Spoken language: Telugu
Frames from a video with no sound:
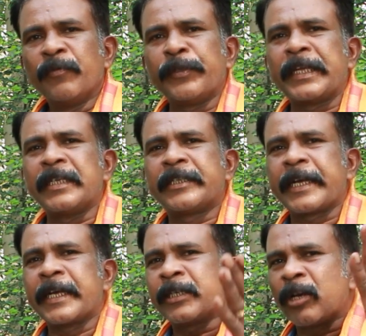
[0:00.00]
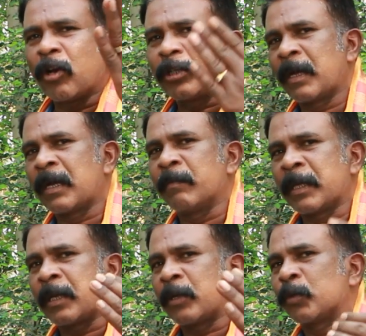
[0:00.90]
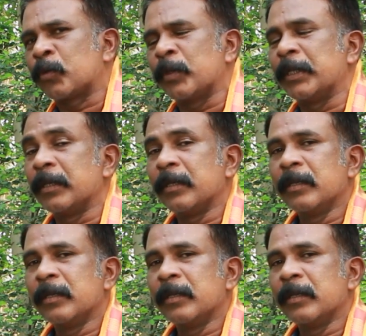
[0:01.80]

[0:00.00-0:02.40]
వితిన్ సెకండ్స్లో మరణం దగ్గరకు వస్తుంది